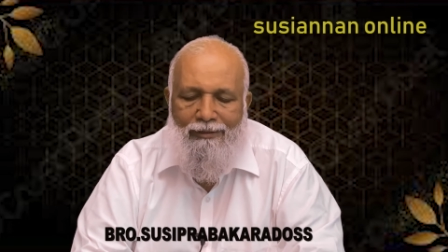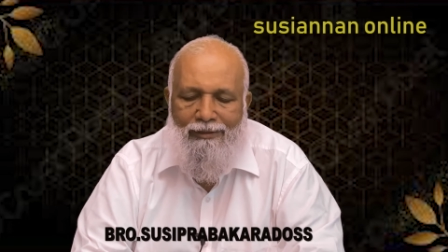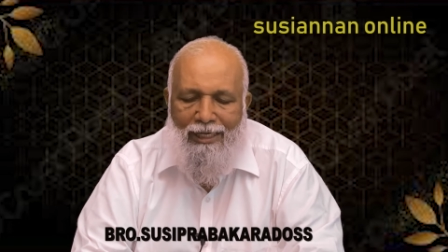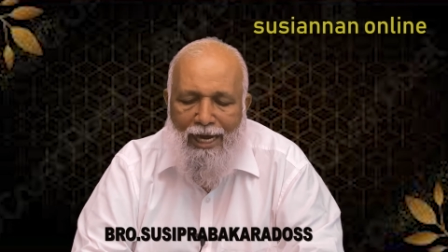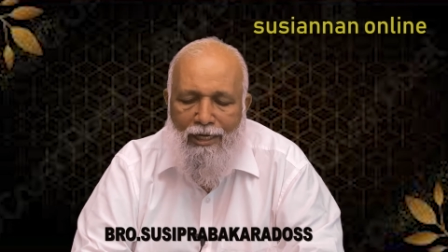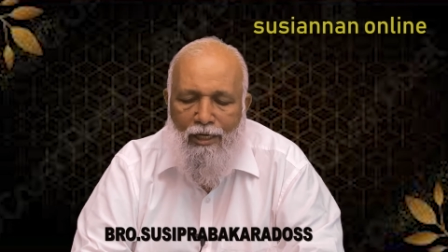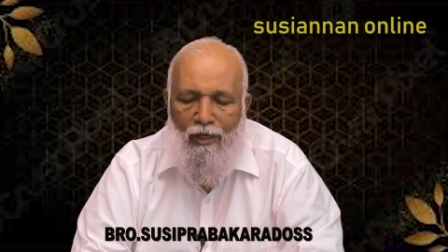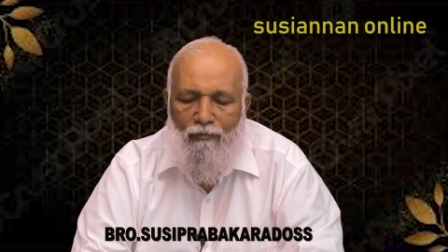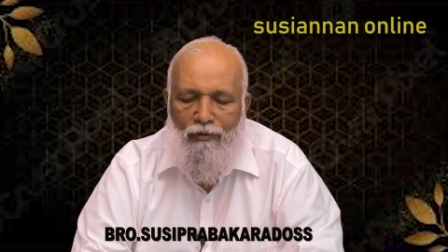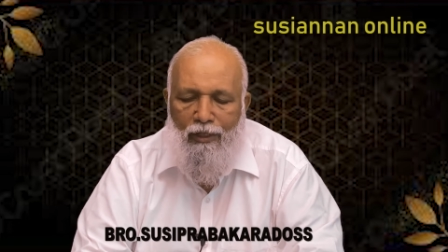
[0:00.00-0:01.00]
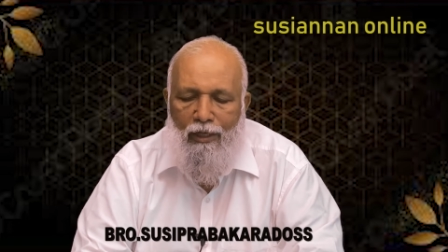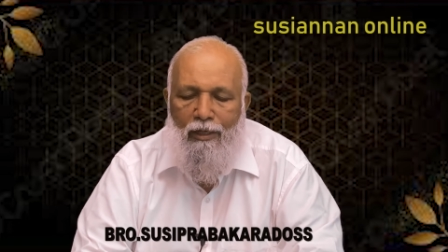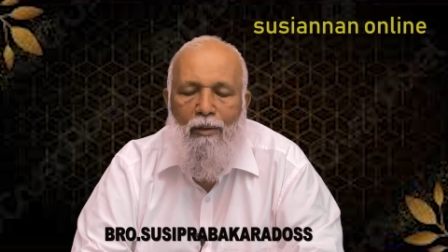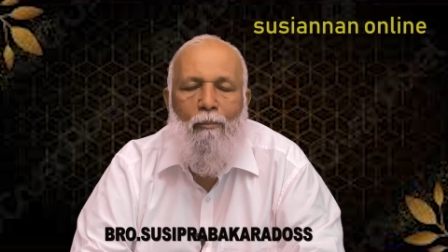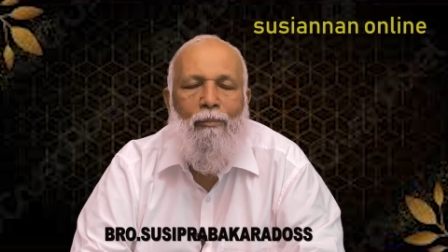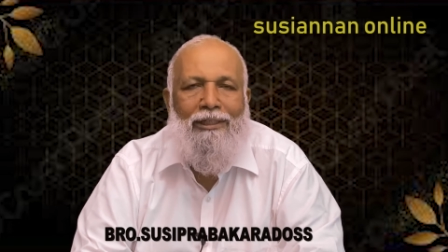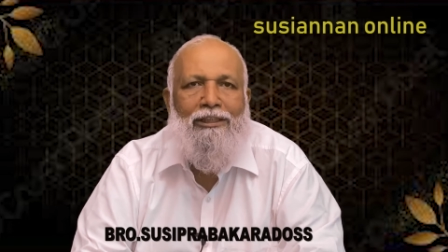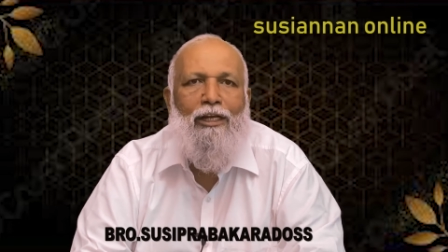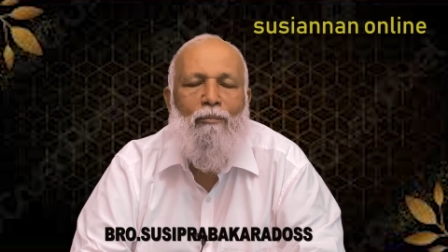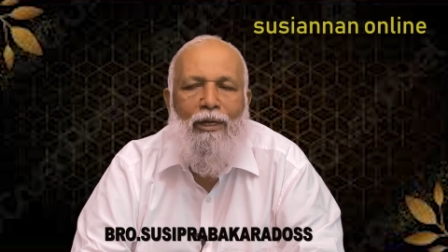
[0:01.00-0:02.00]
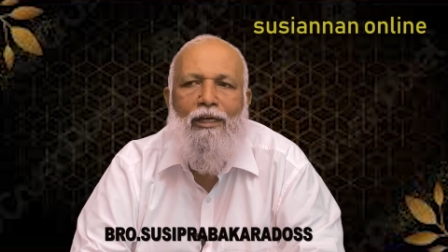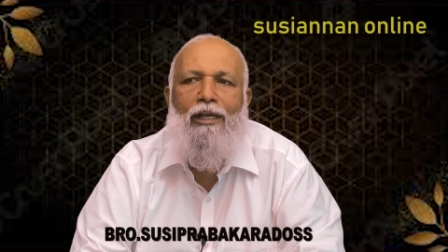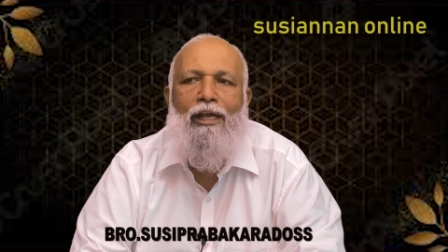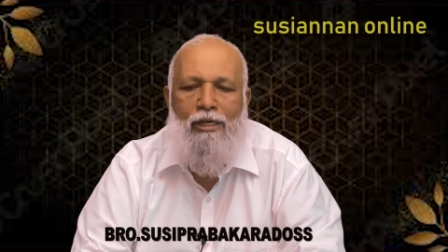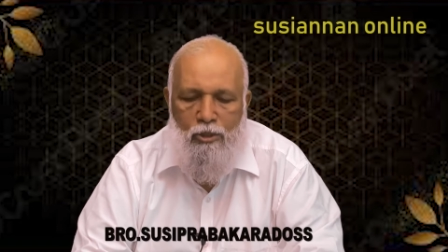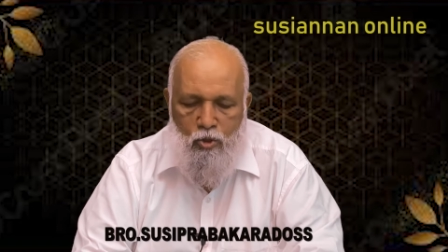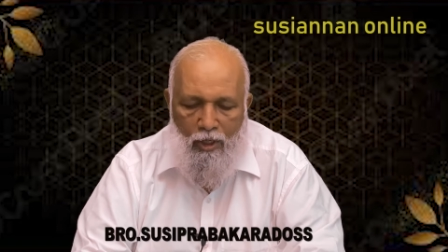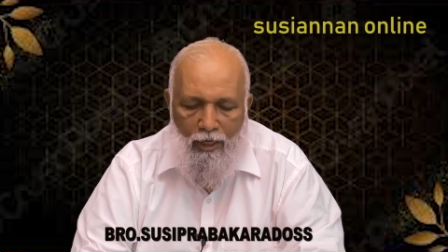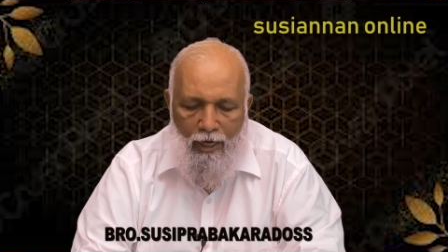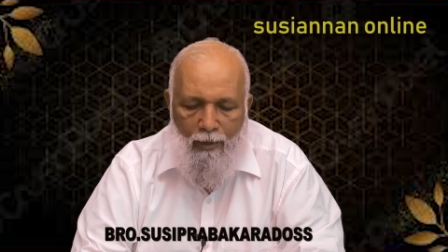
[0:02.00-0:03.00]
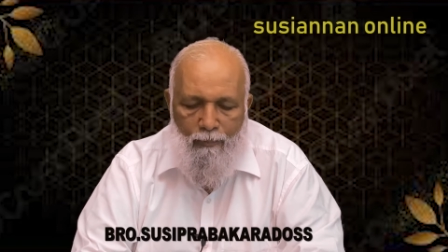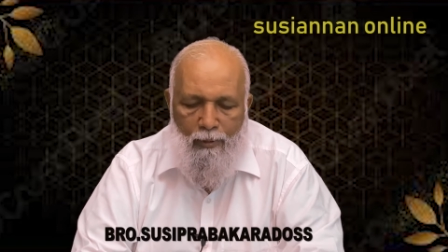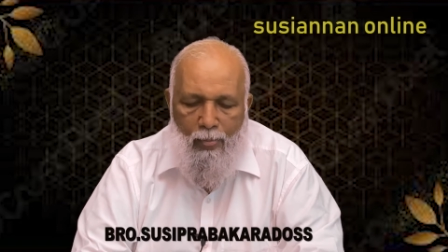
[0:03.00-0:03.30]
ஸ்டாண்டர்ட் ஆஃப் த மெஷர்மெண்ட் என்று சொல்லலாம்